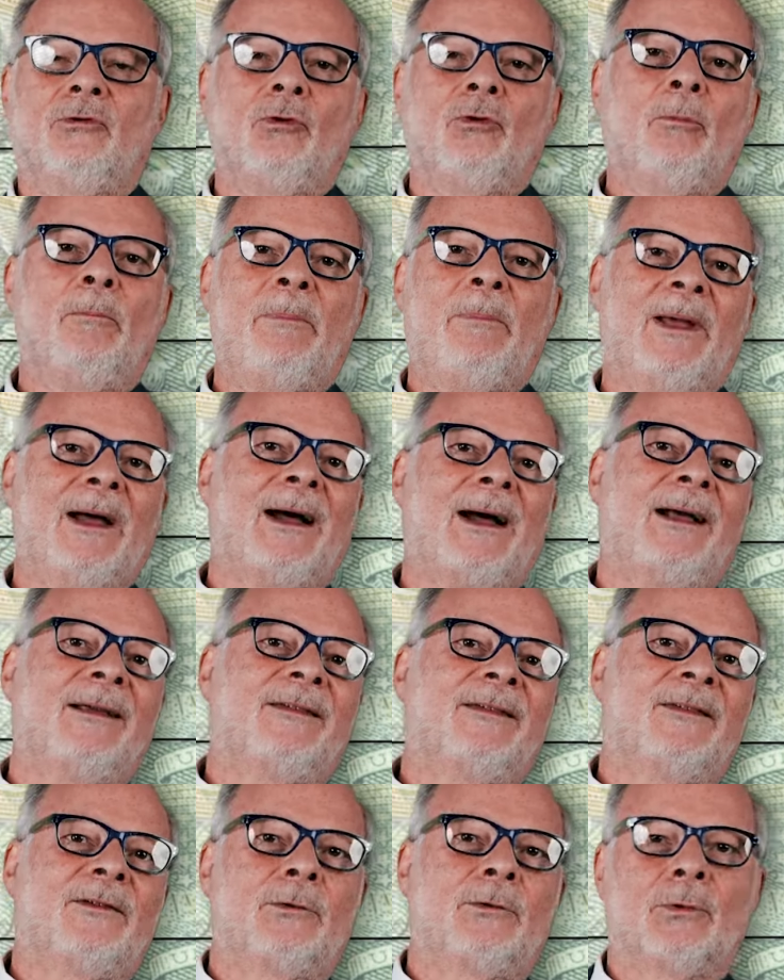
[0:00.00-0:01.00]

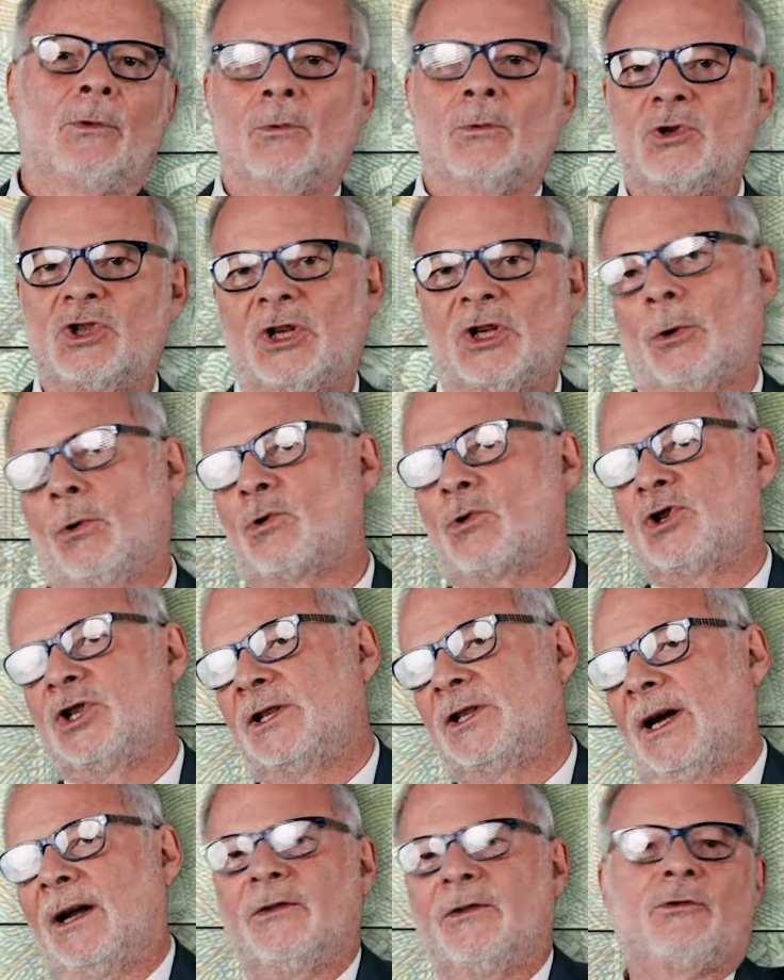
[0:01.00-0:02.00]
opérations
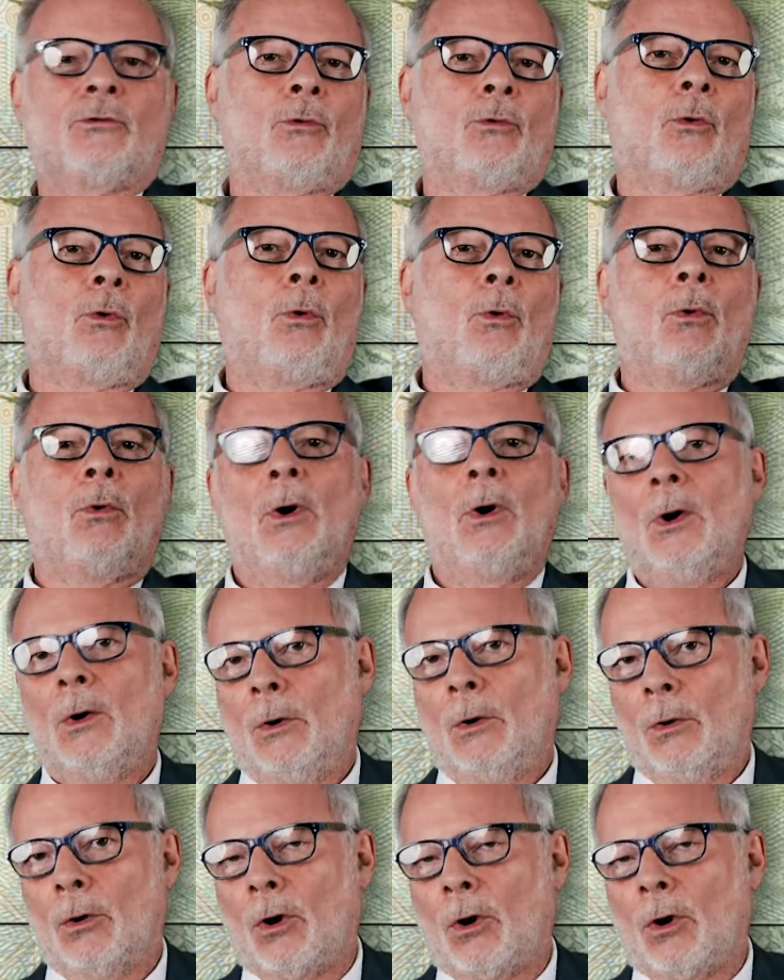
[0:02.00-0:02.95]
chirurgicales seront euh,